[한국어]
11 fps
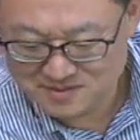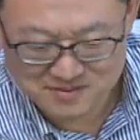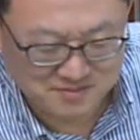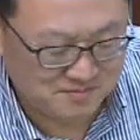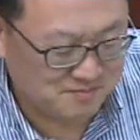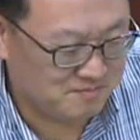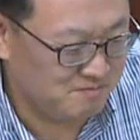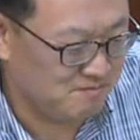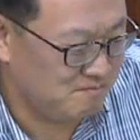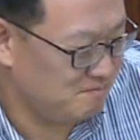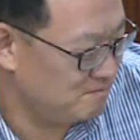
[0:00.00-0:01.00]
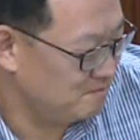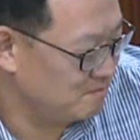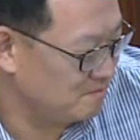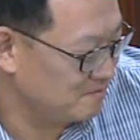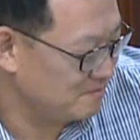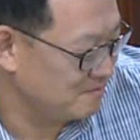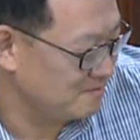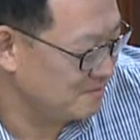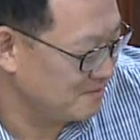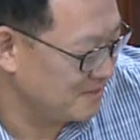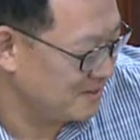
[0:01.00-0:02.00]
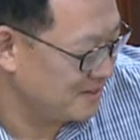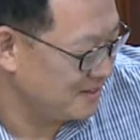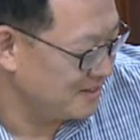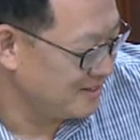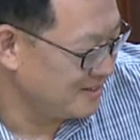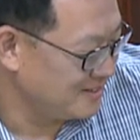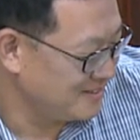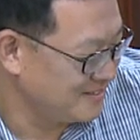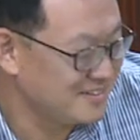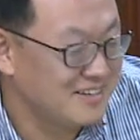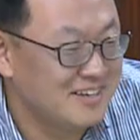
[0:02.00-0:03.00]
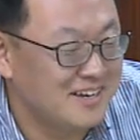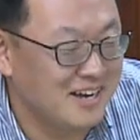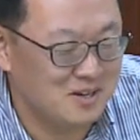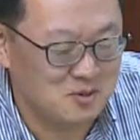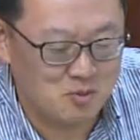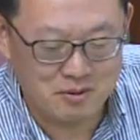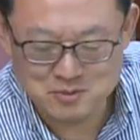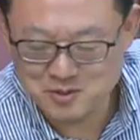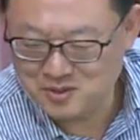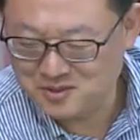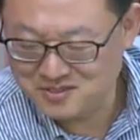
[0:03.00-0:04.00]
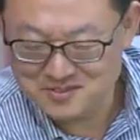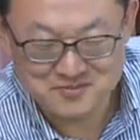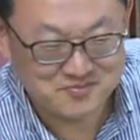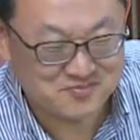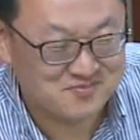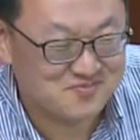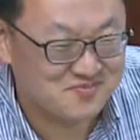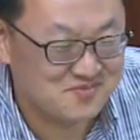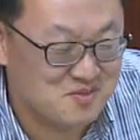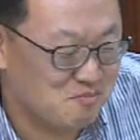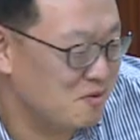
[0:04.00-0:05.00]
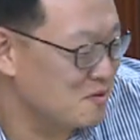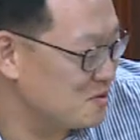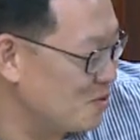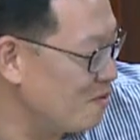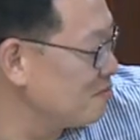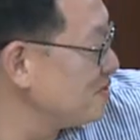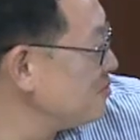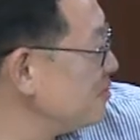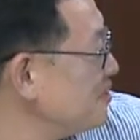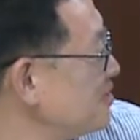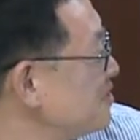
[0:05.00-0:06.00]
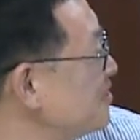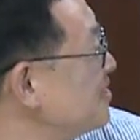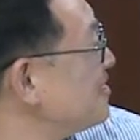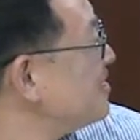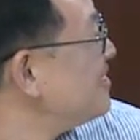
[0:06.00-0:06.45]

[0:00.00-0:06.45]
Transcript: 6.25 정전 70주년 특별 기획 드라마와 영화 속 제주 평화 기행